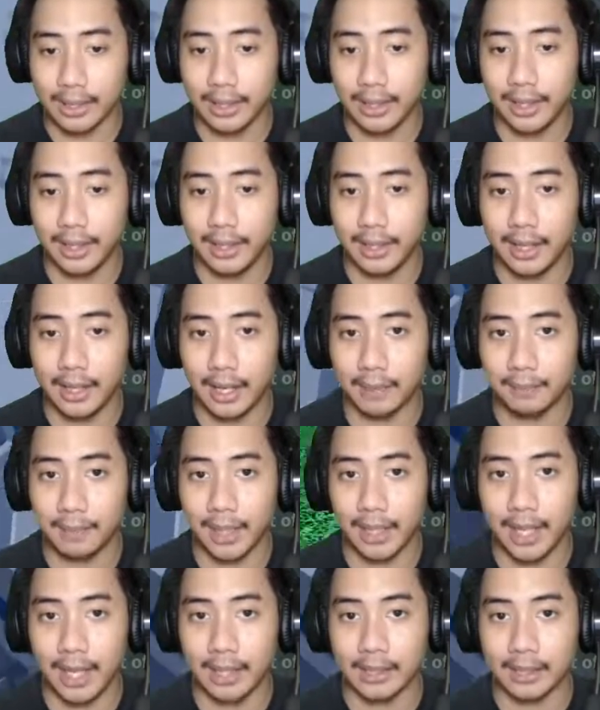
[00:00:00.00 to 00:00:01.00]
gerigi yang
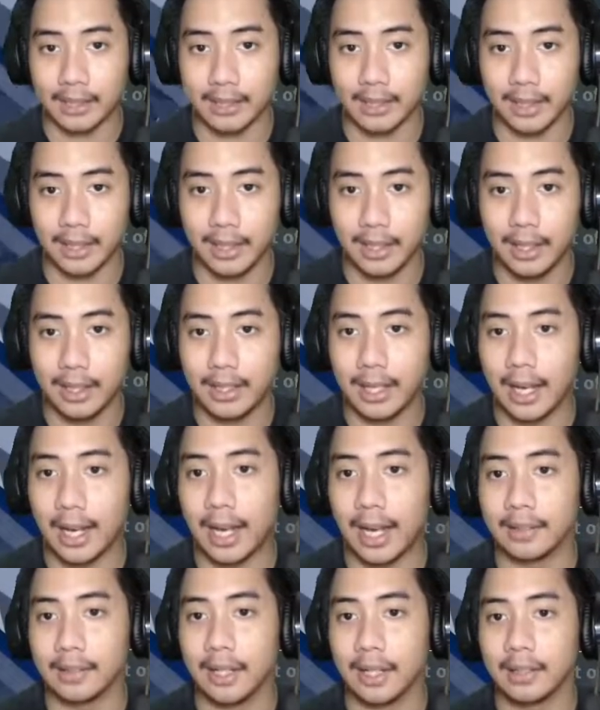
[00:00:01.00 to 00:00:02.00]
paling atas nih yang
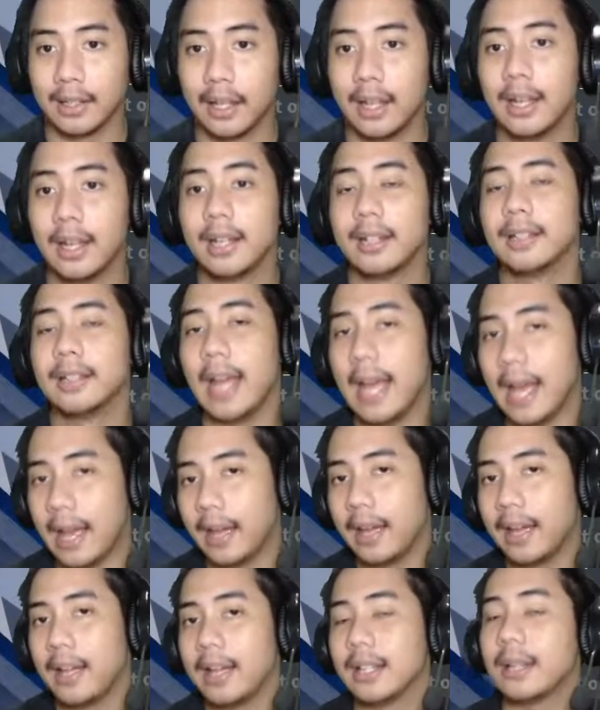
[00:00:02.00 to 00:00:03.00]
kanan
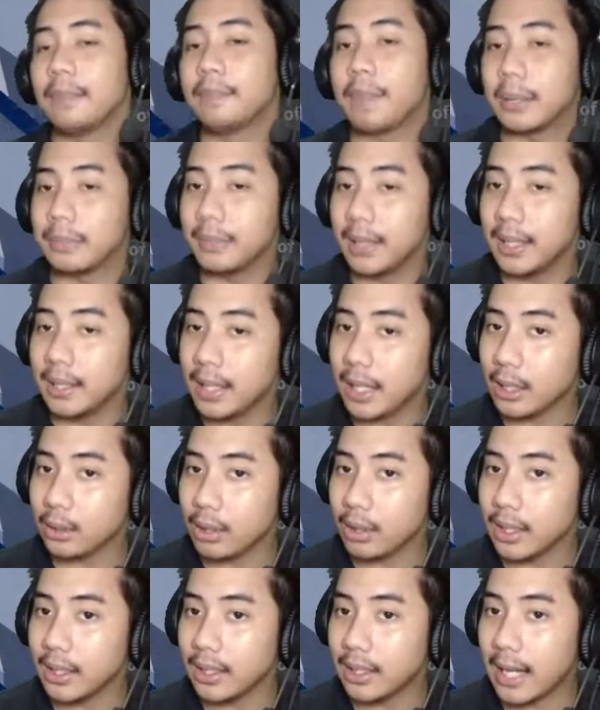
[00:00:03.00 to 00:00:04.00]
nah Tempat belinya itu
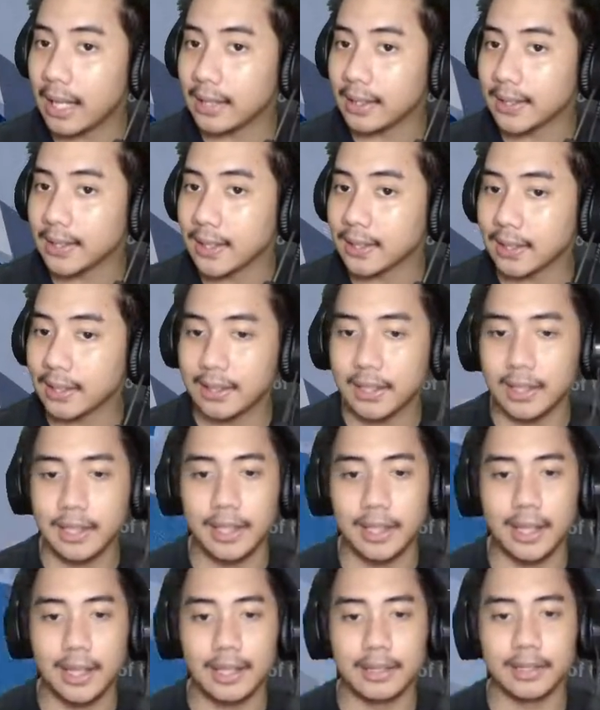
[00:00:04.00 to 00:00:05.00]
ada di atas-atas
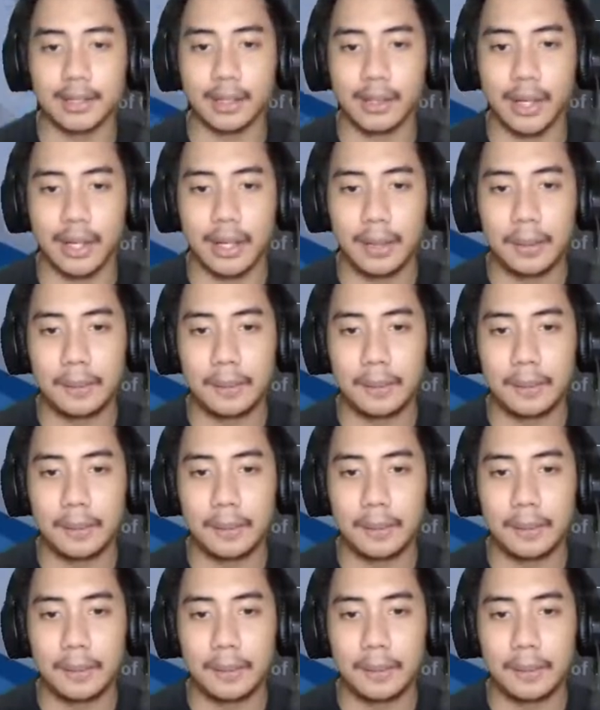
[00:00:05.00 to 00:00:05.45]
sini guys, oke? Okay?